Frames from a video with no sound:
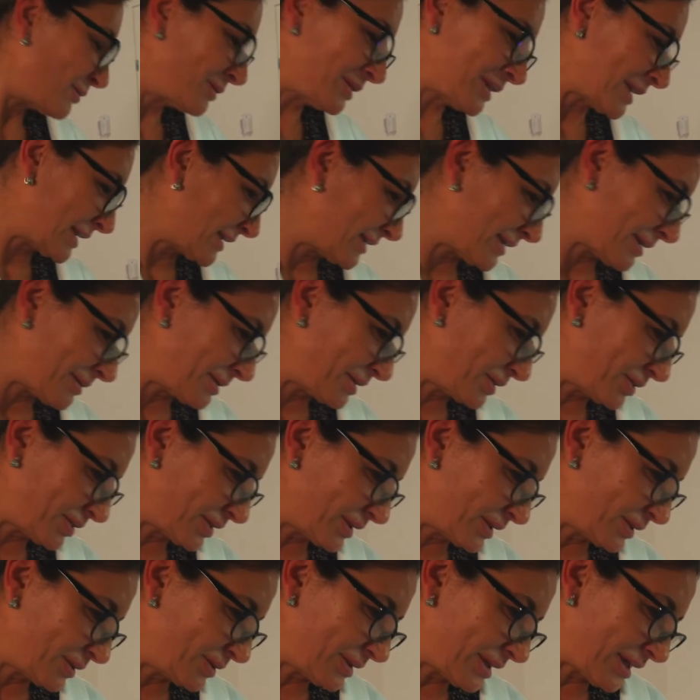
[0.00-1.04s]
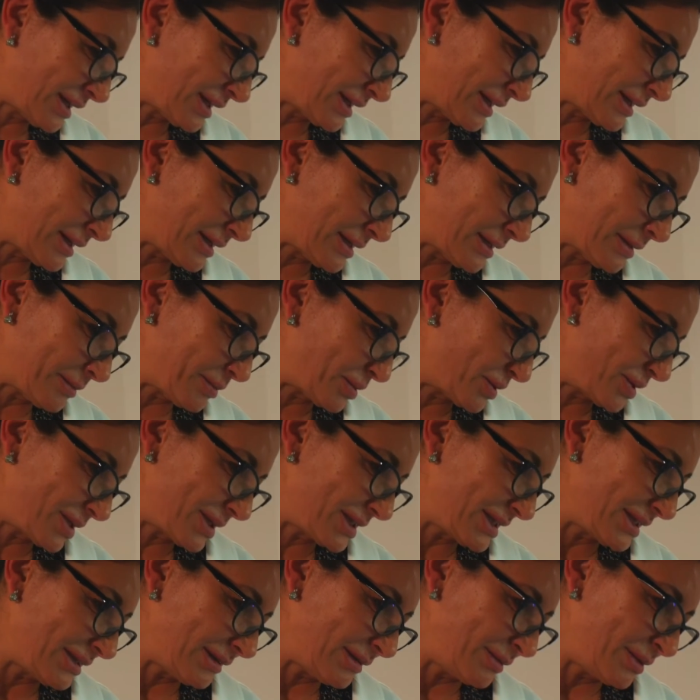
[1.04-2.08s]
trattamento che dura
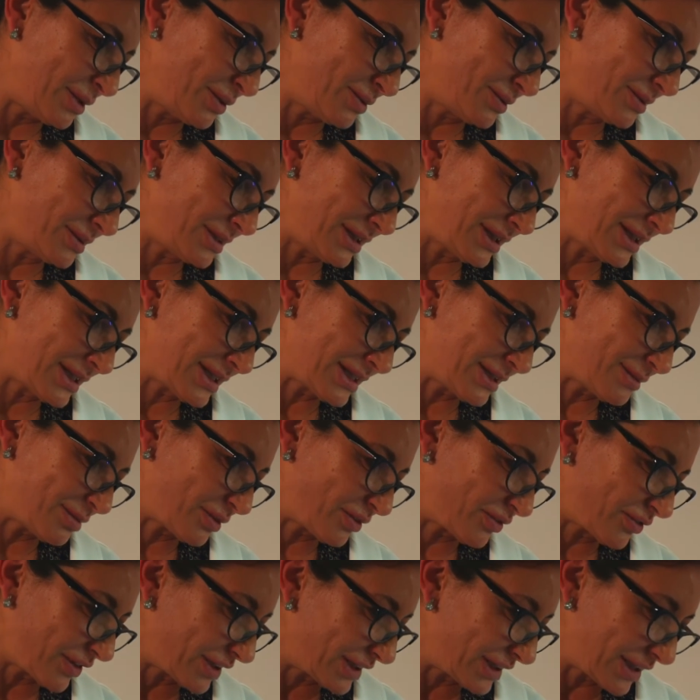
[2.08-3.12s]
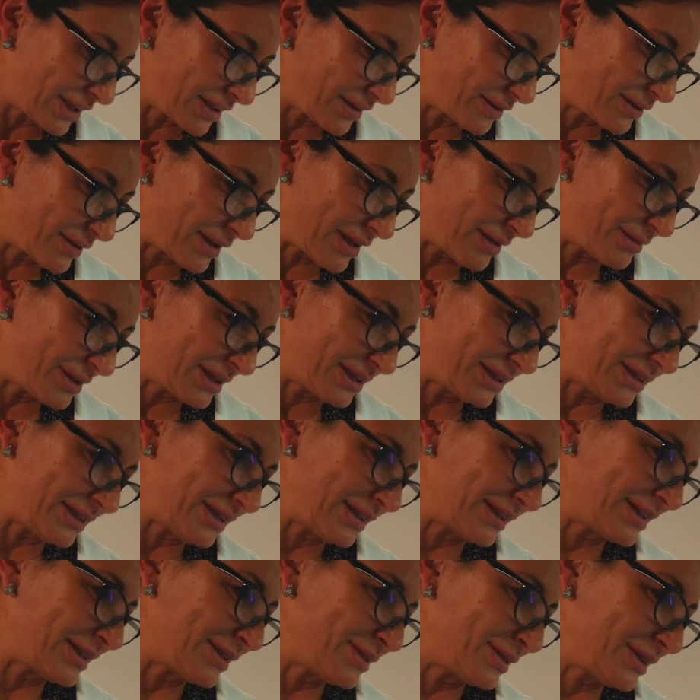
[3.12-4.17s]
pochissimi minuti, che si può fare
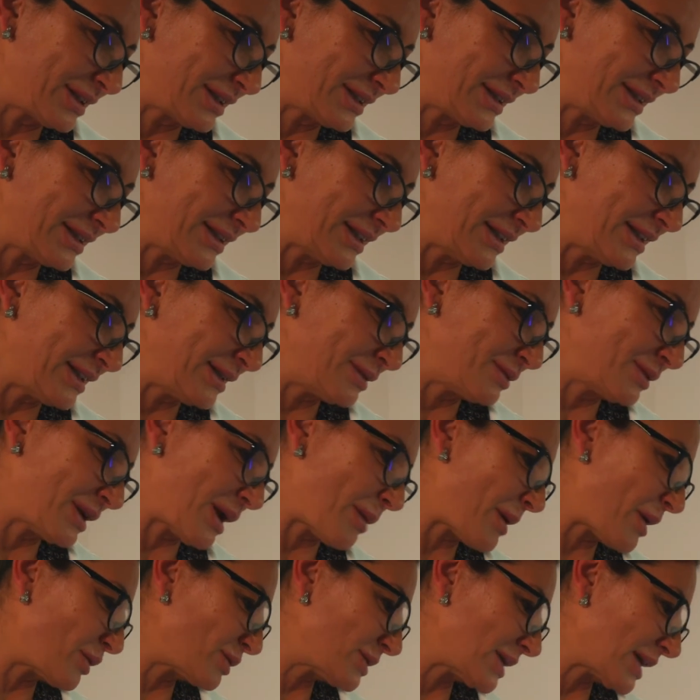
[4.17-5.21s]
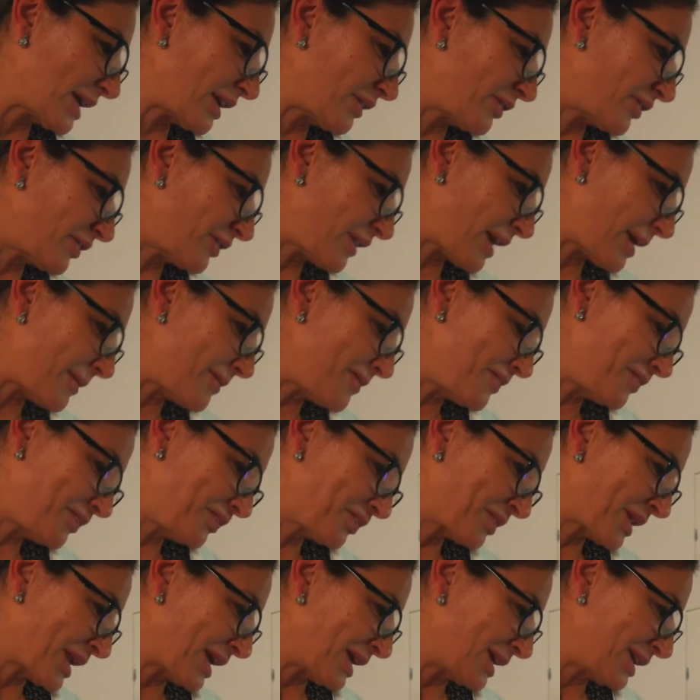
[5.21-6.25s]
tranquillamente anche durante una pausa caffè.
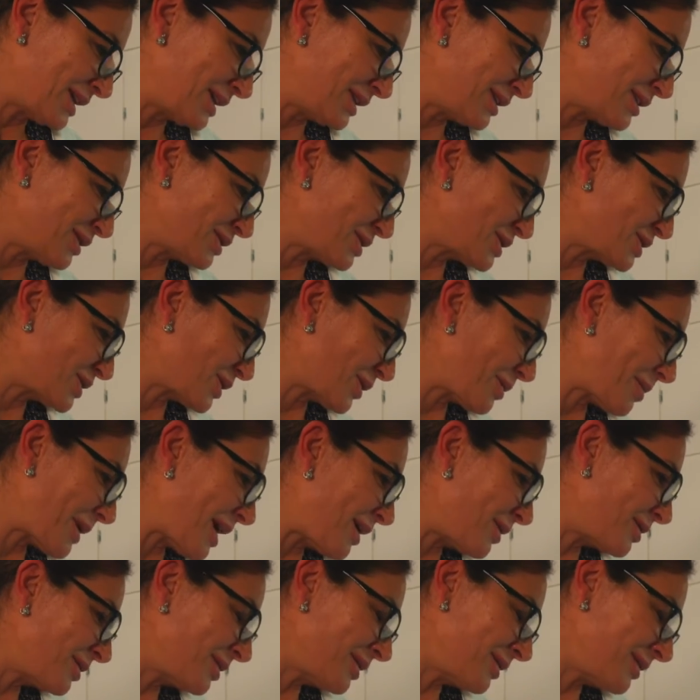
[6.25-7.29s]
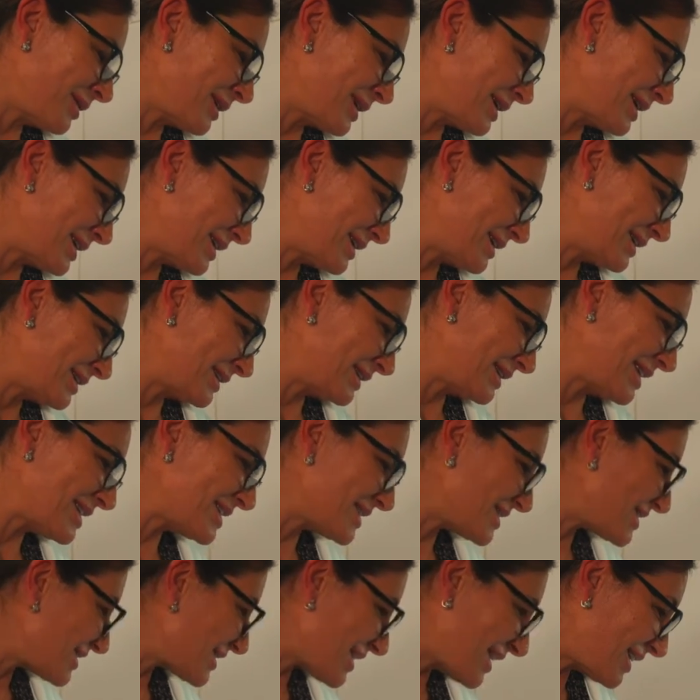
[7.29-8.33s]
Il nostro Paolo è
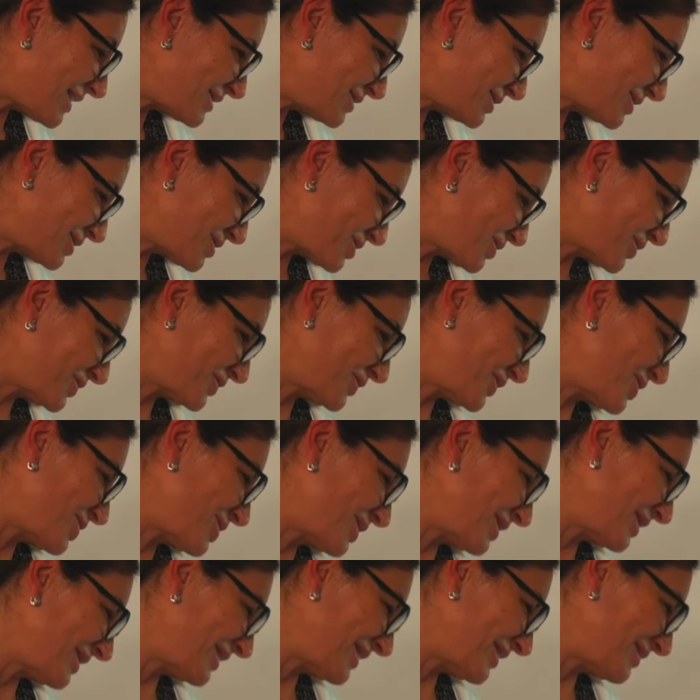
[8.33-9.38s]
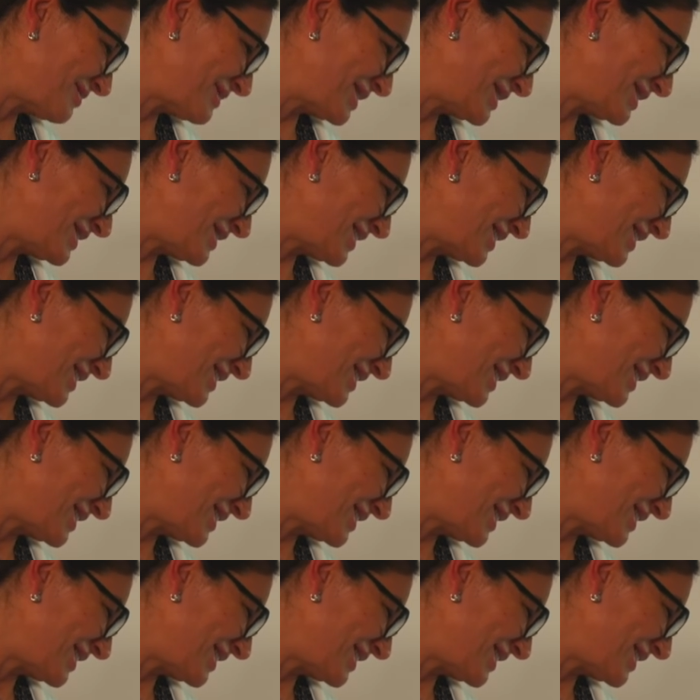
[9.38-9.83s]
rilassato, sufficientemente